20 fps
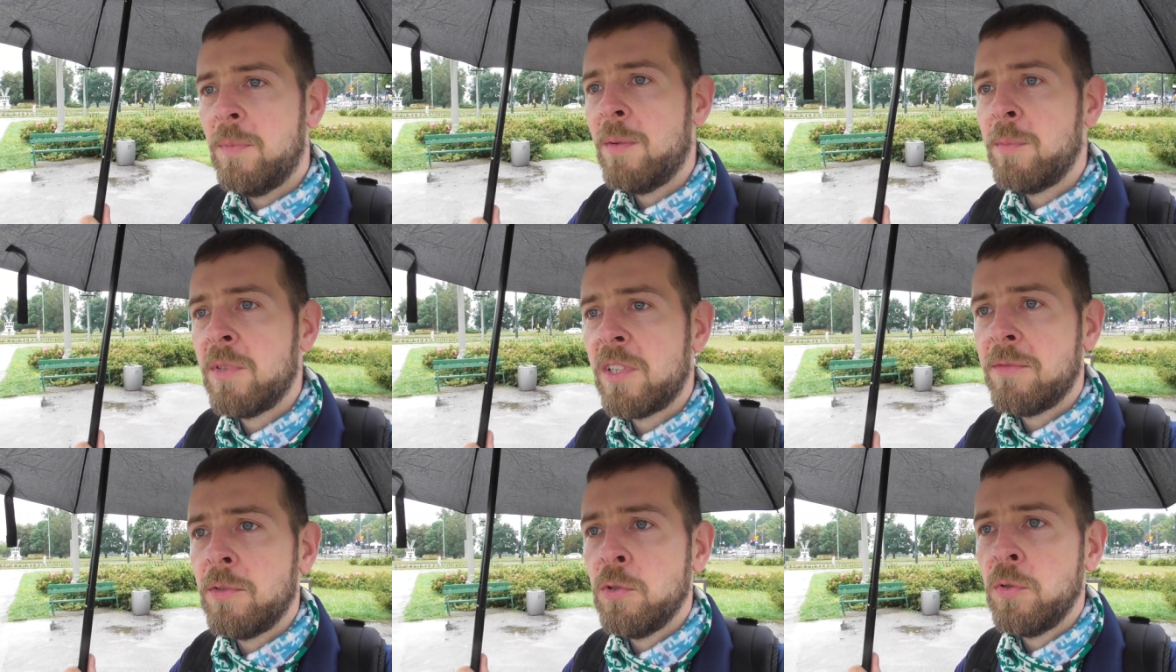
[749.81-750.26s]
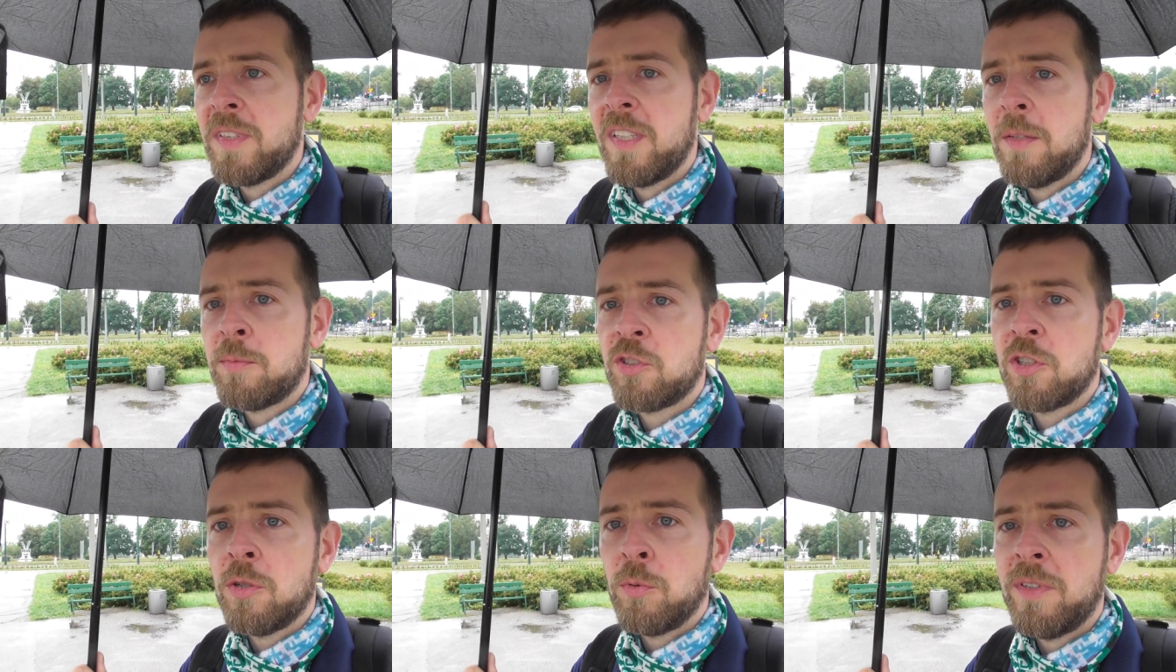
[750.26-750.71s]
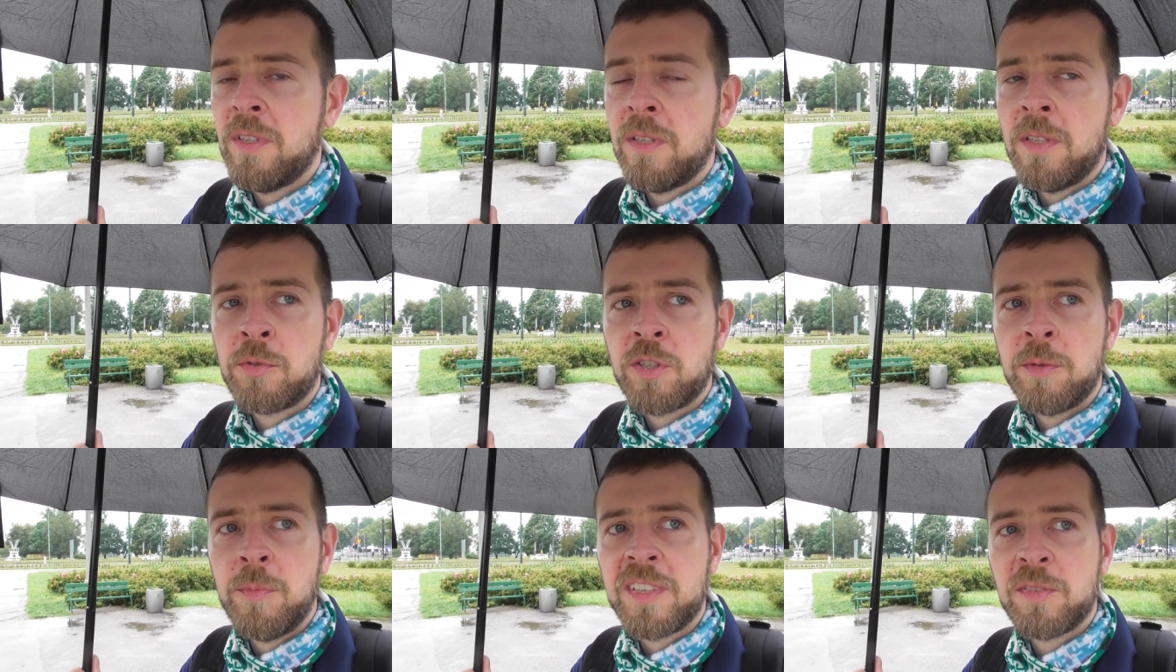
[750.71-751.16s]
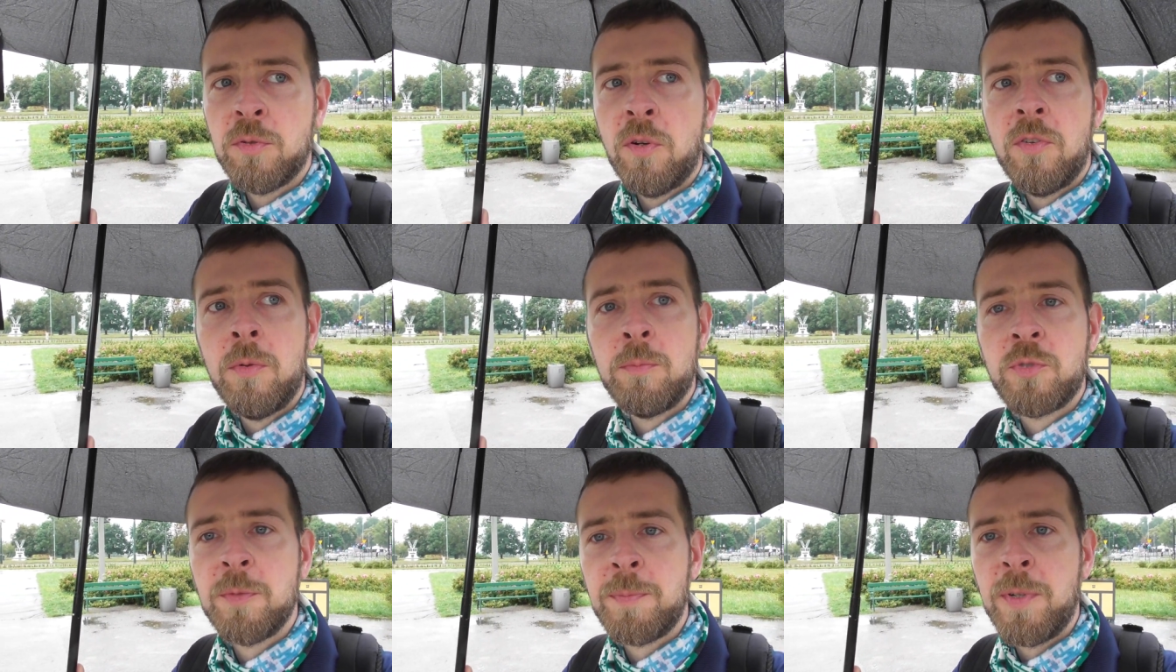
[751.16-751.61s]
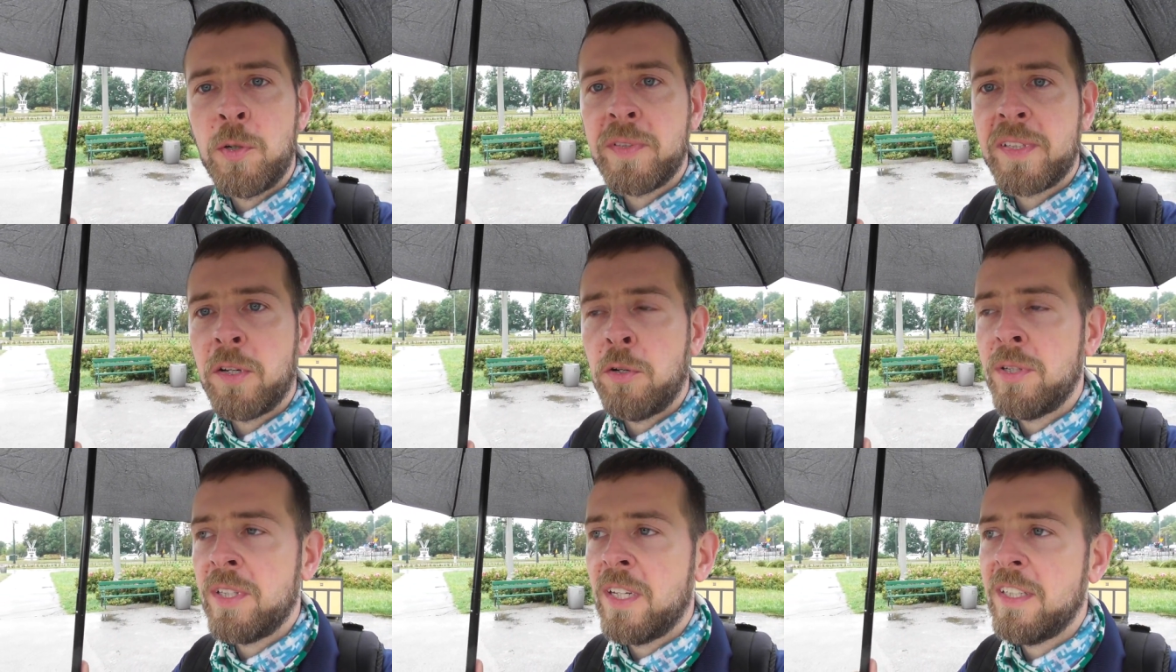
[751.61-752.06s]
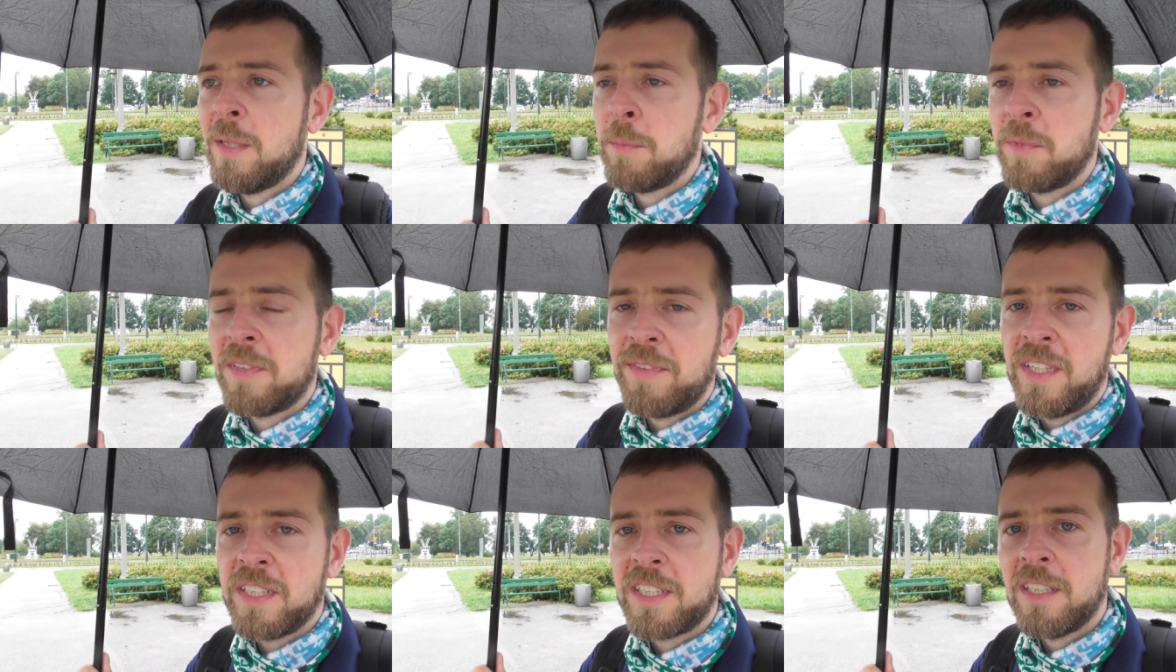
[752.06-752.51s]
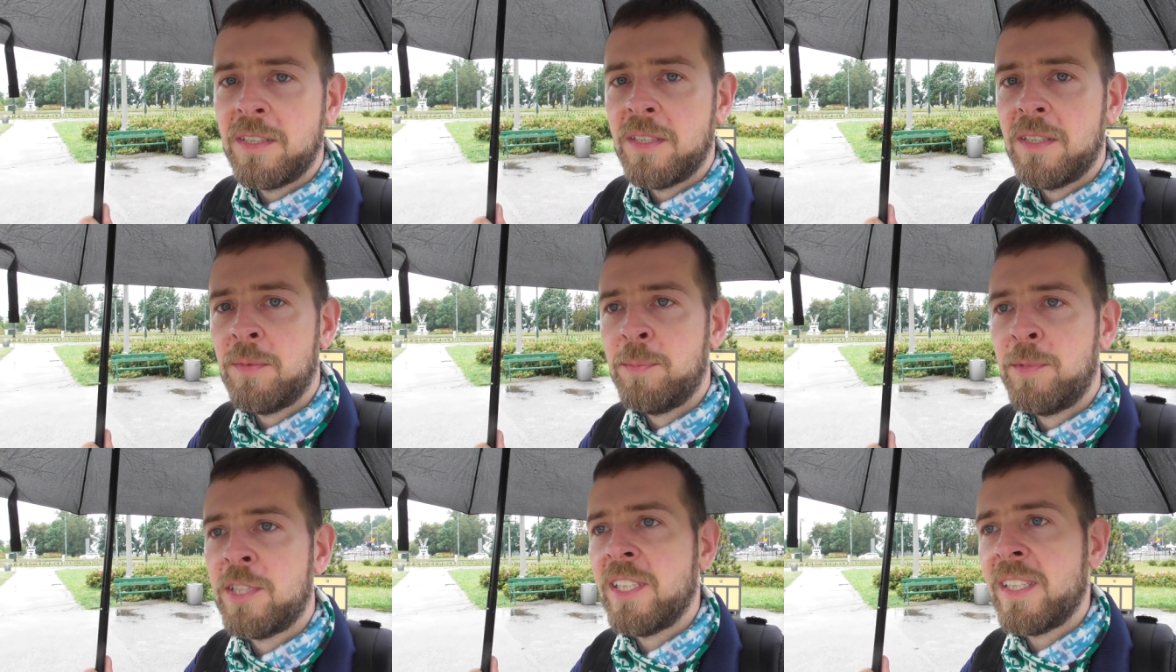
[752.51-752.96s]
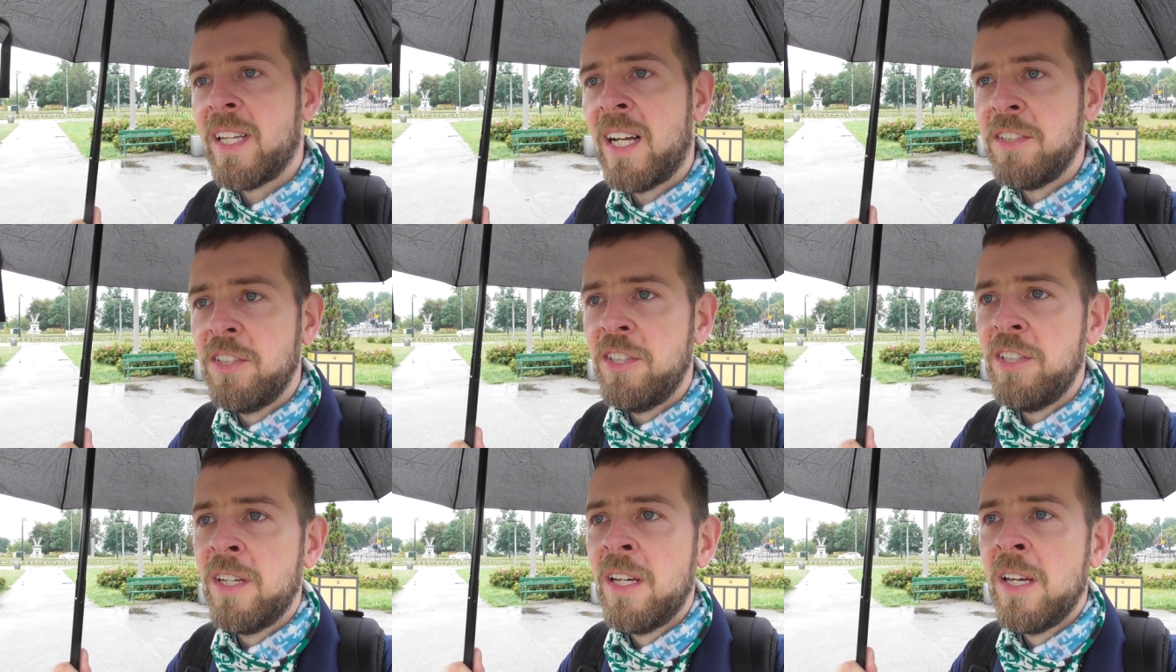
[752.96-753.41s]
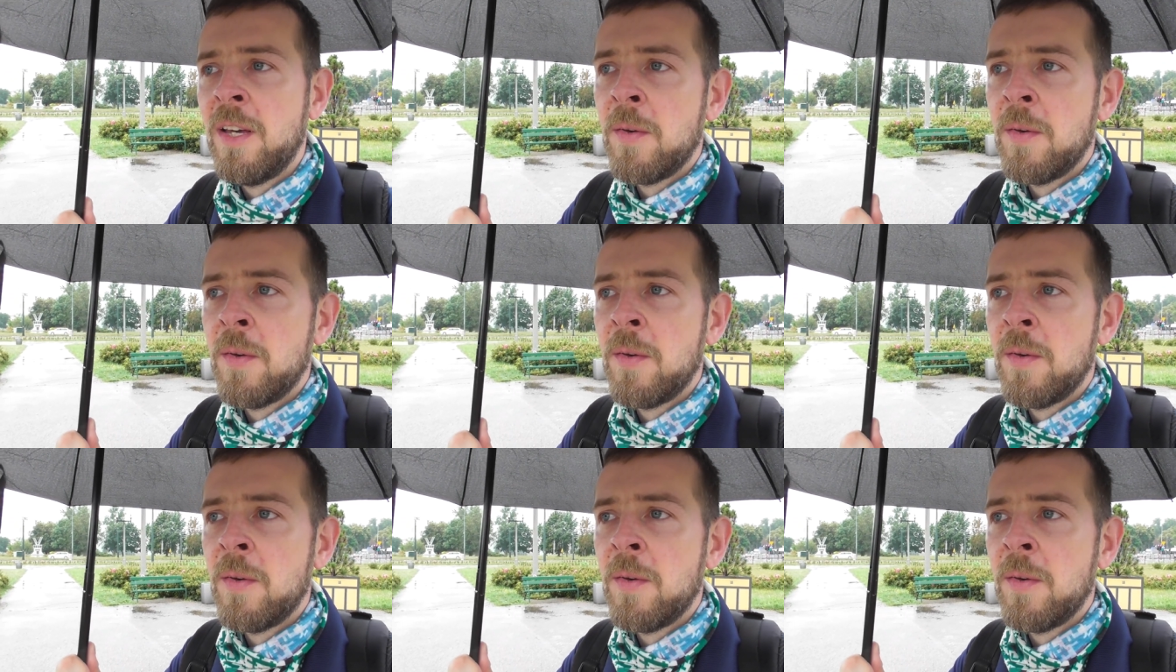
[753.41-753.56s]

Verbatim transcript: Mamy rewolucję e, przemysłową, przypełzała ona nam z Wielkiej Brytanii.